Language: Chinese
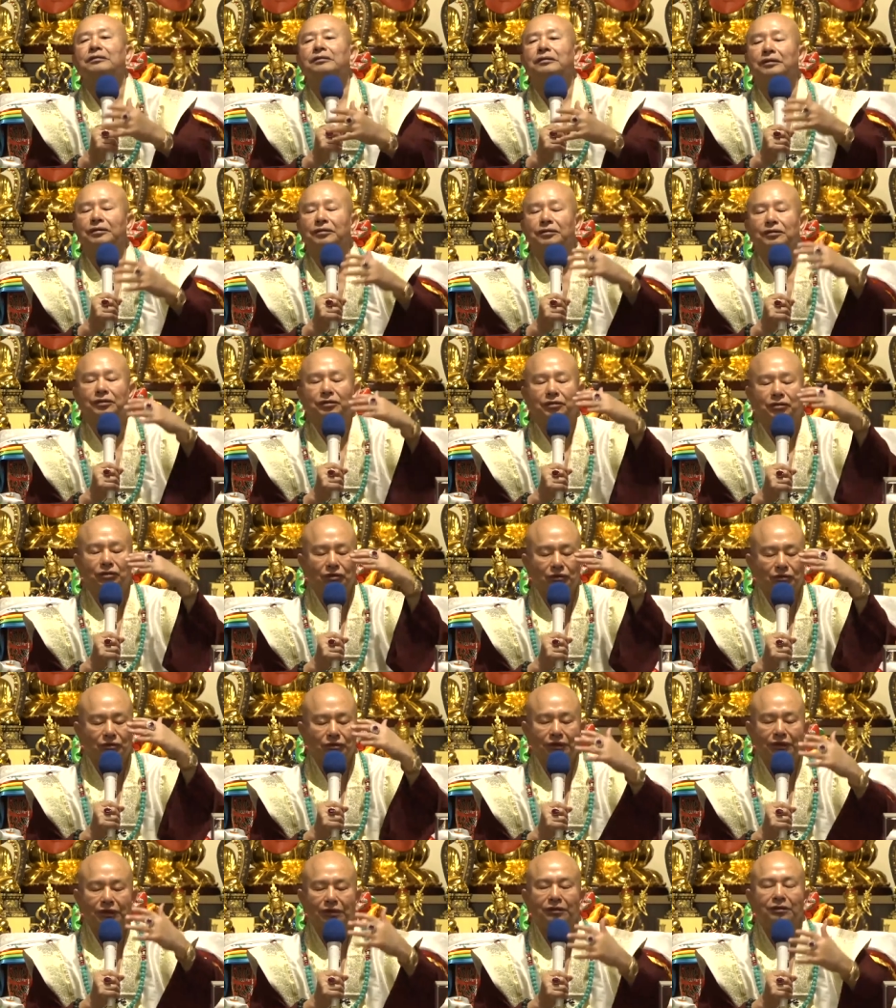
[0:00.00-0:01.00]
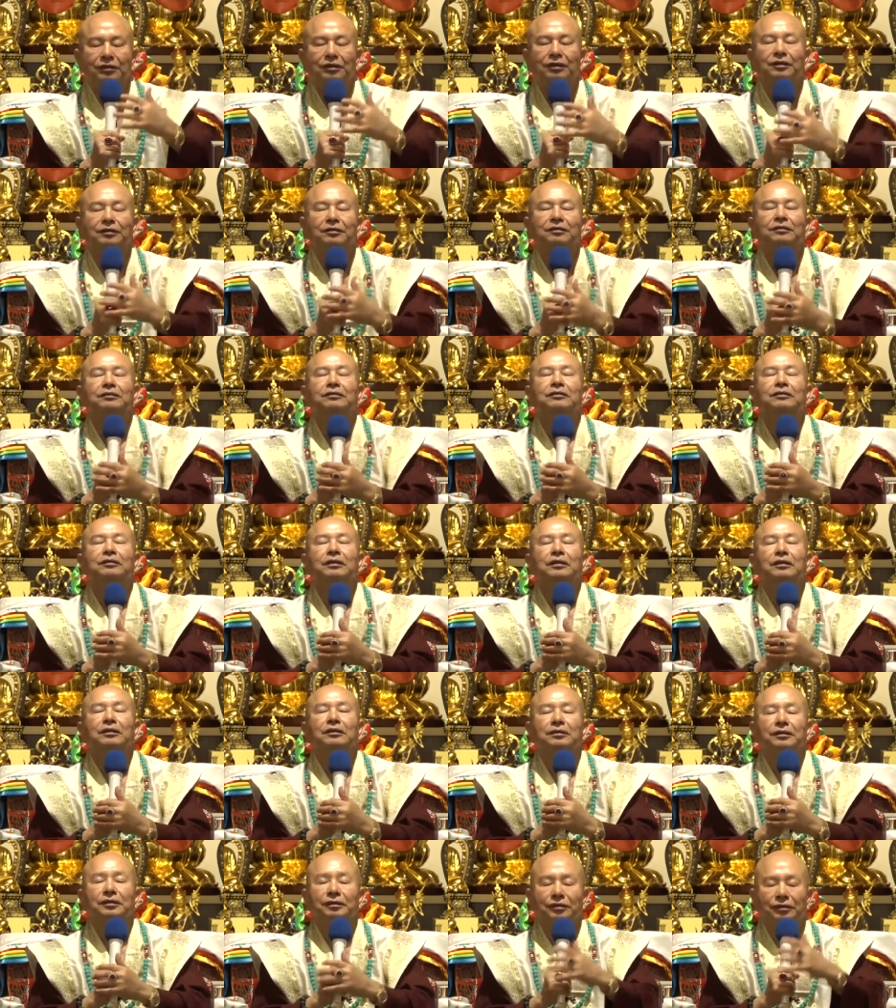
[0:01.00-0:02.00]
你是修行人，
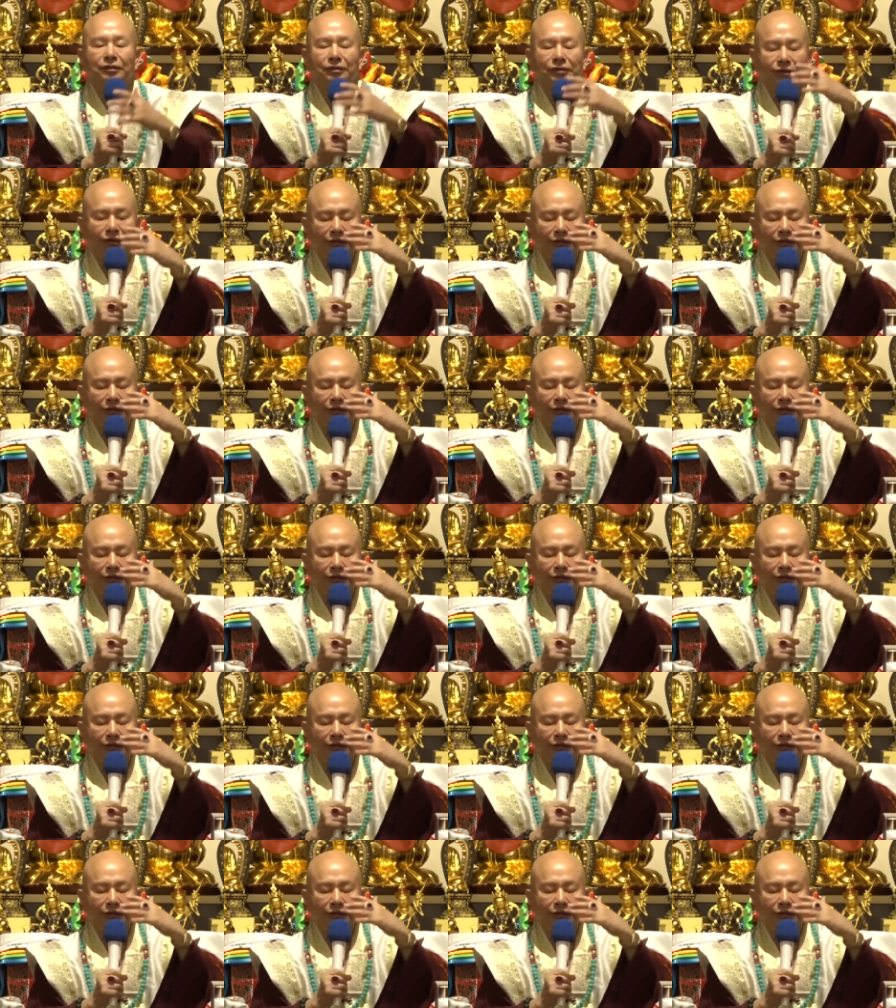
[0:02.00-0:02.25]
你是